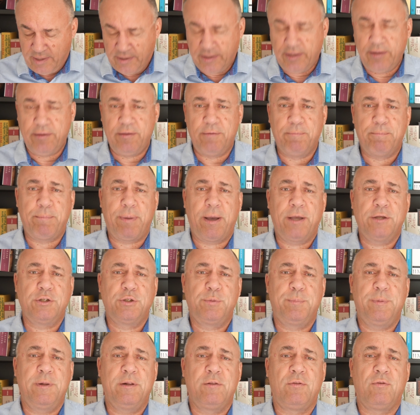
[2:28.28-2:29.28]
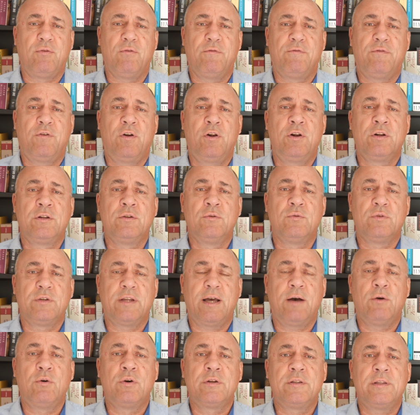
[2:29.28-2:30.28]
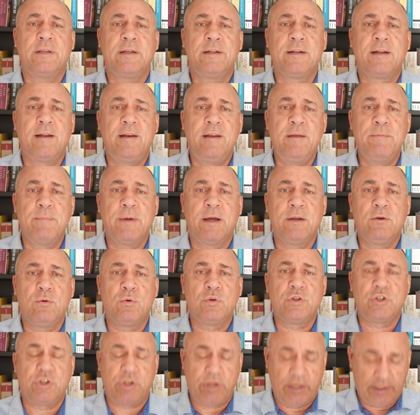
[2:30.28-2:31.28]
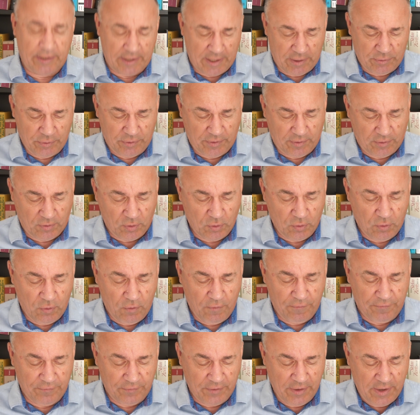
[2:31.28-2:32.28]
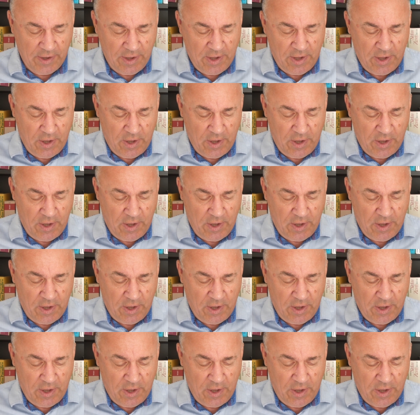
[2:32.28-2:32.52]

diesem Beispiel zu folgen und auch den Klimanotstand auszurufen.